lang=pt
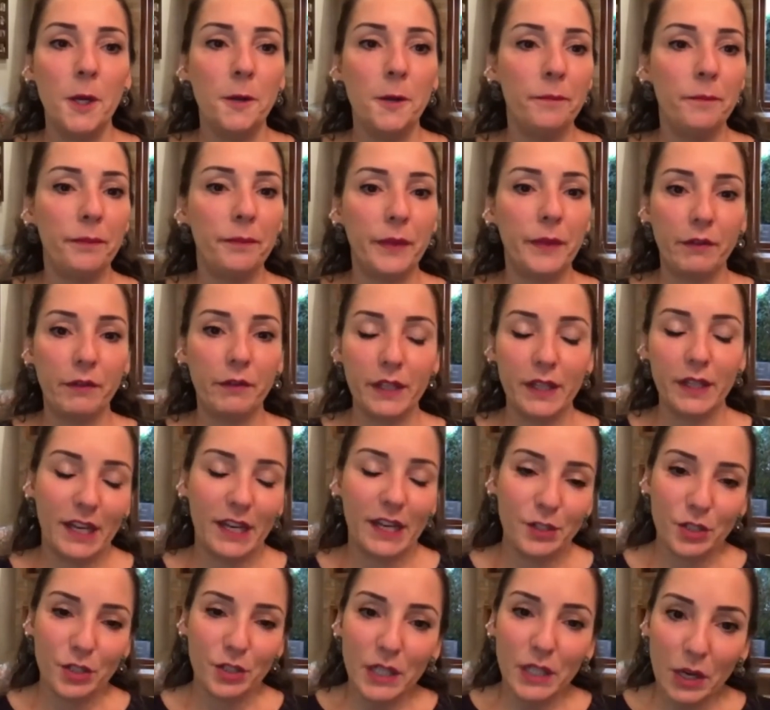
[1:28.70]
Na
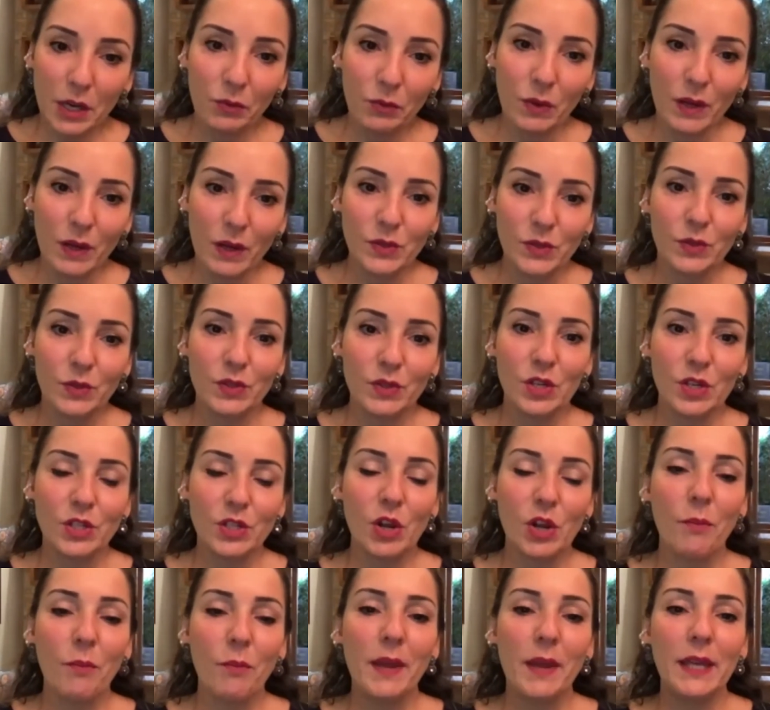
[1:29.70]
verdade, não. A cirurgia de
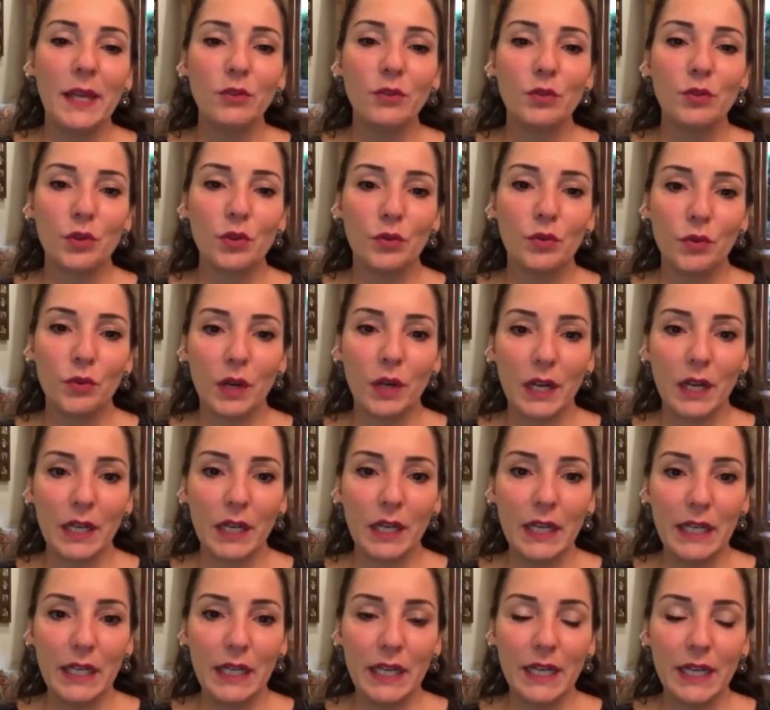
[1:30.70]
aumento de coroa
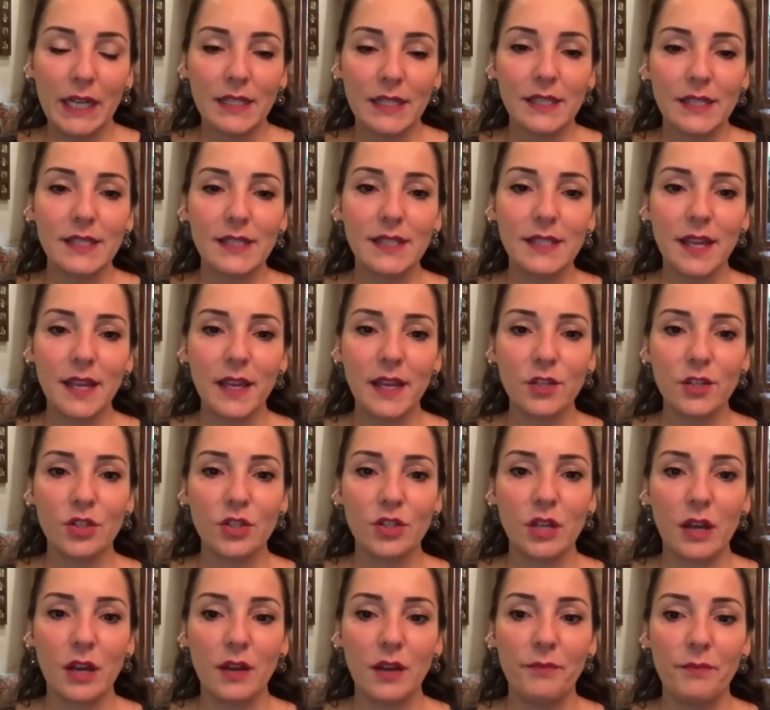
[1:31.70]
clínica,
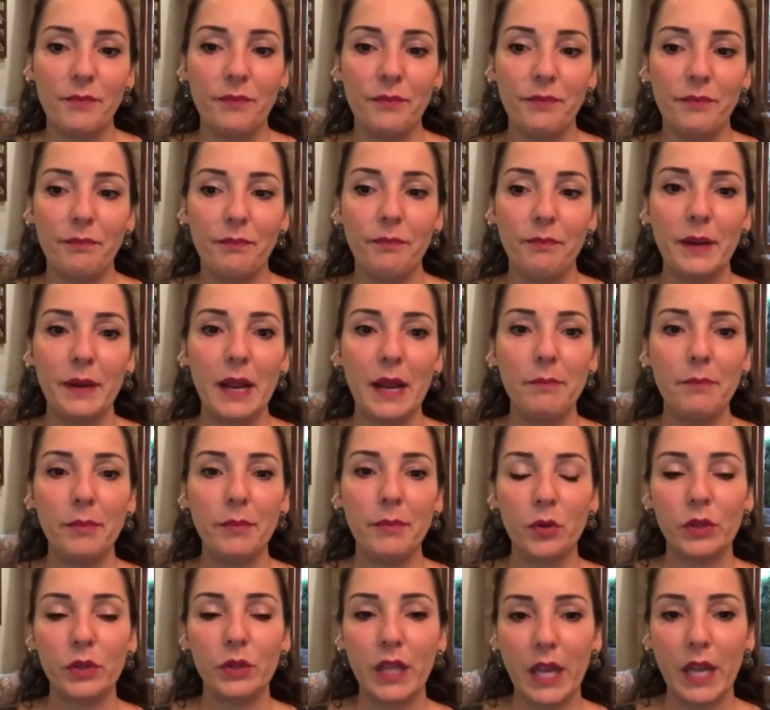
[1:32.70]
seja
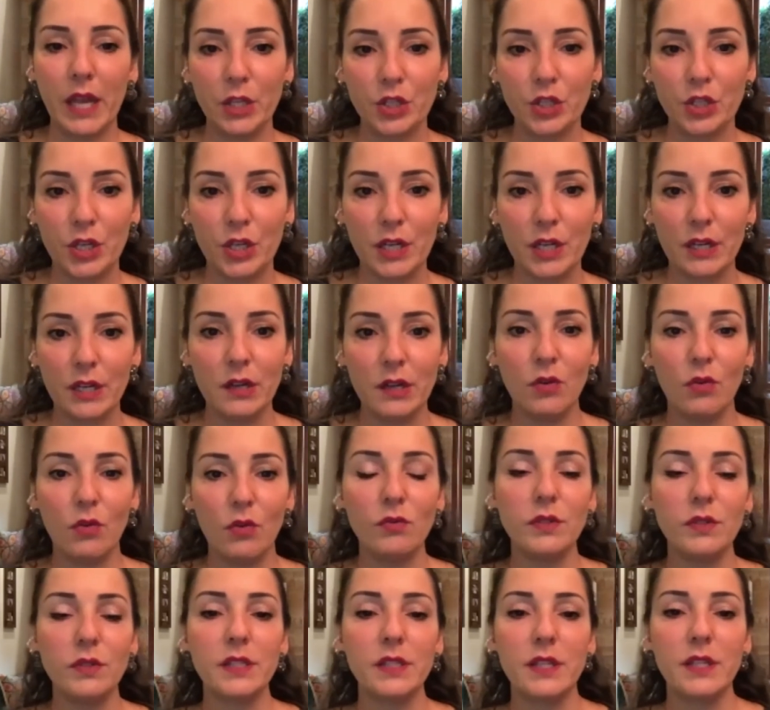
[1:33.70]
pré-protética
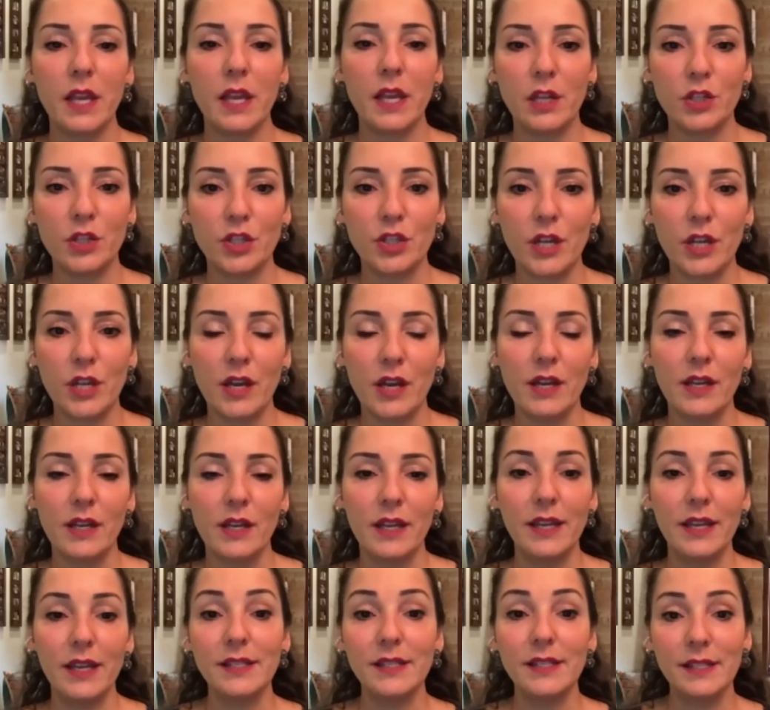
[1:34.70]
ou seja
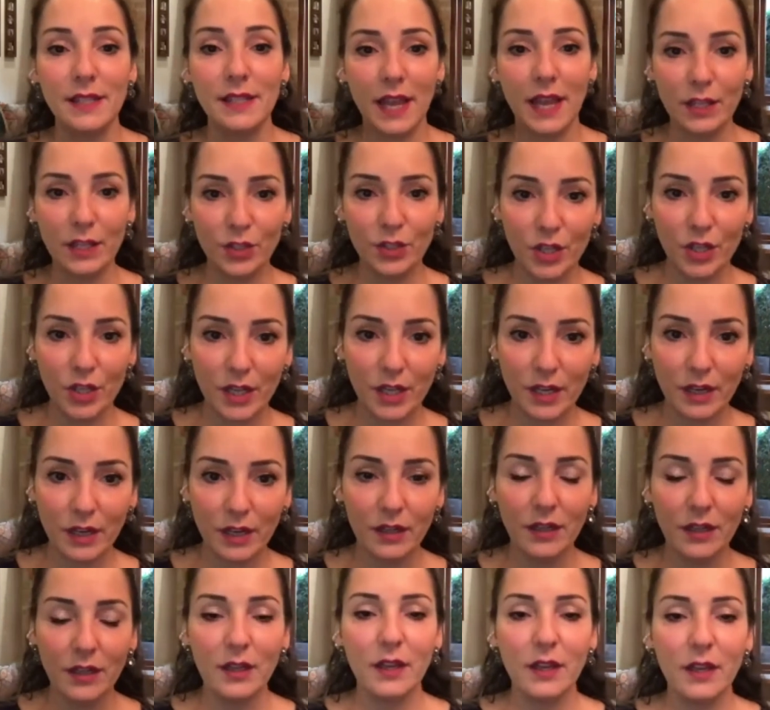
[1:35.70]
estética,
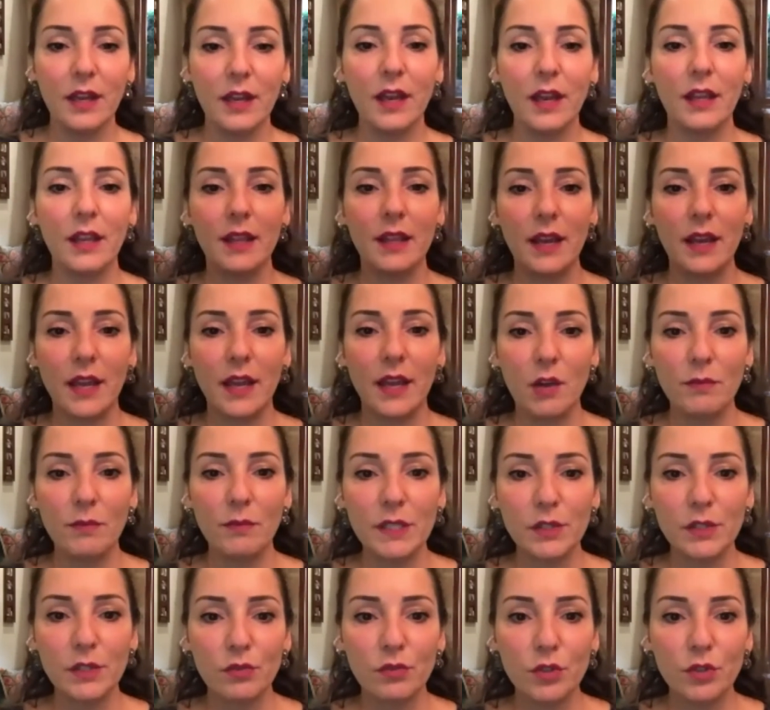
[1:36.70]
ela é uma
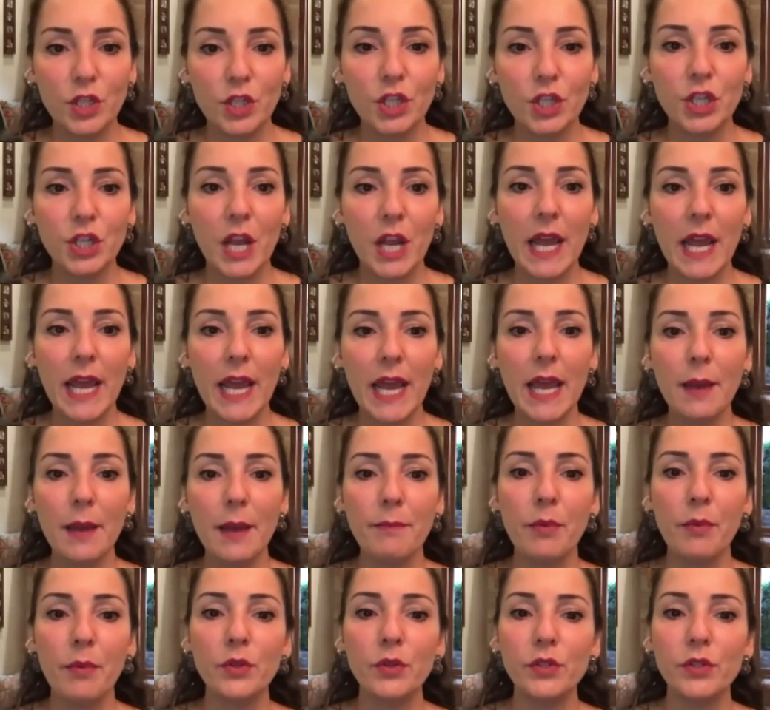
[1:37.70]
cirurgia de
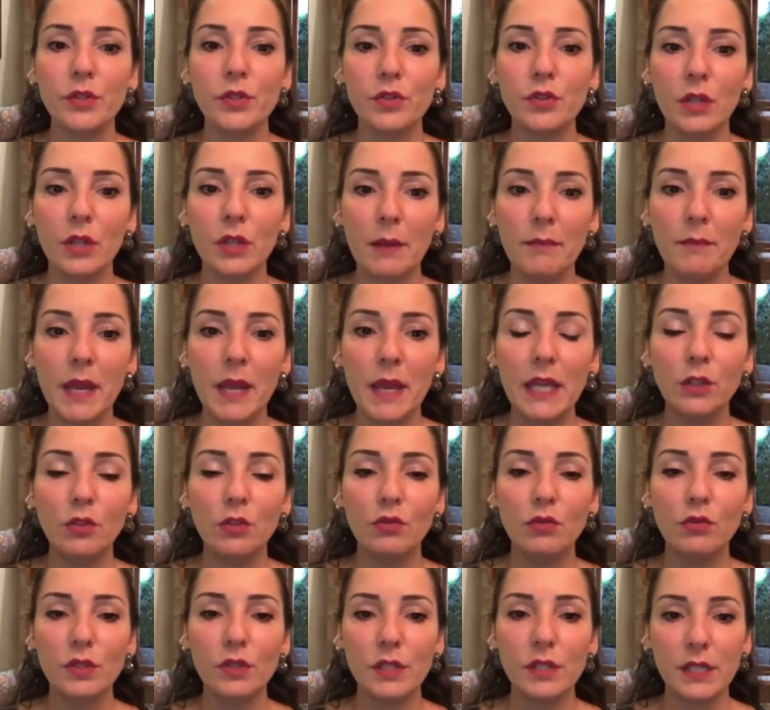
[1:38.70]
reposicionamento
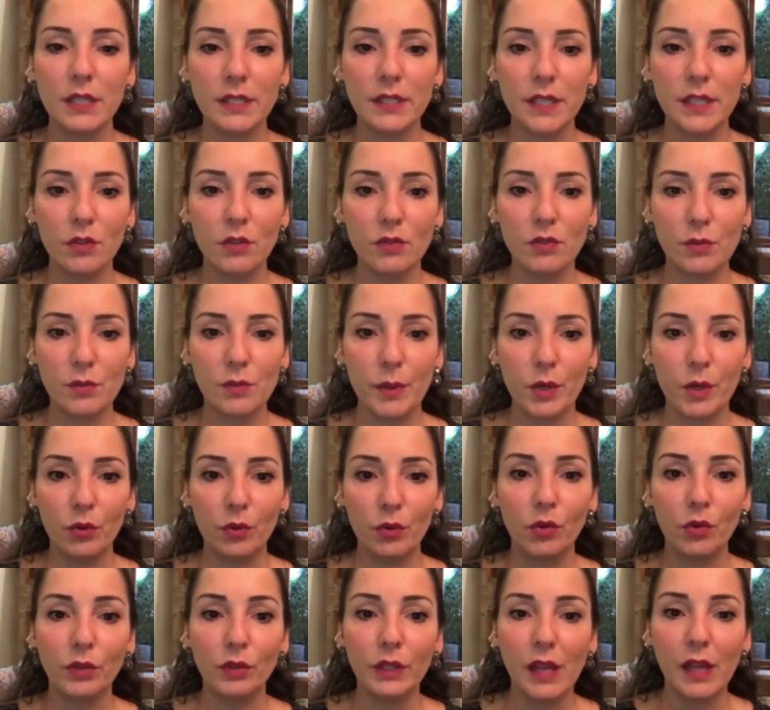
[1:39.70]
dos tecidos
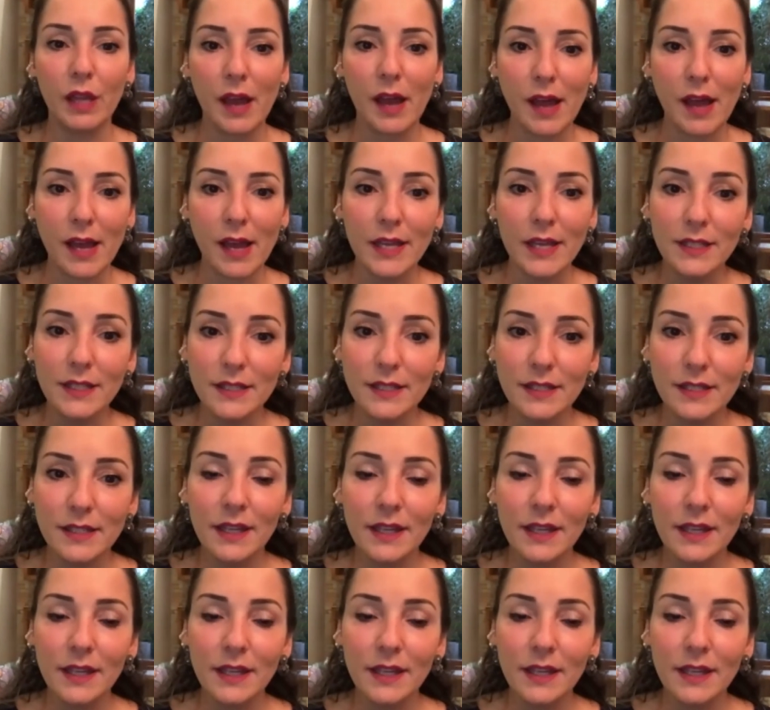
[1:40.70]
periodontais.